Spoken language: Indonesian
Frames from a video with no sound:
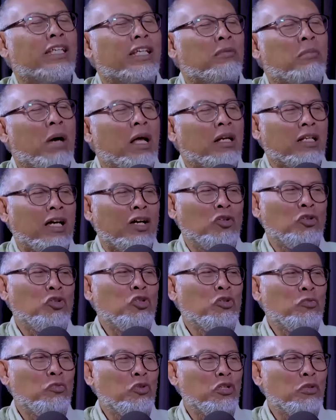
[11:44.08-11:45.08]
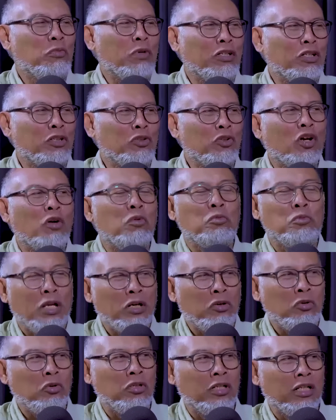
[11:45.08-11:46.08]
di mana? Kalau 70 dibaca dulu kamu
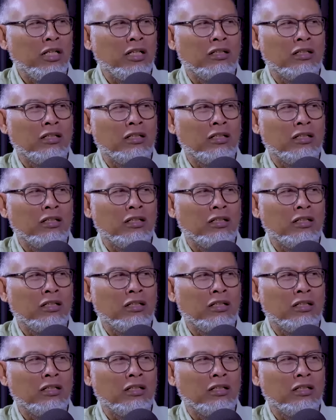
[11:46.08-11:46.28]
bilang unik.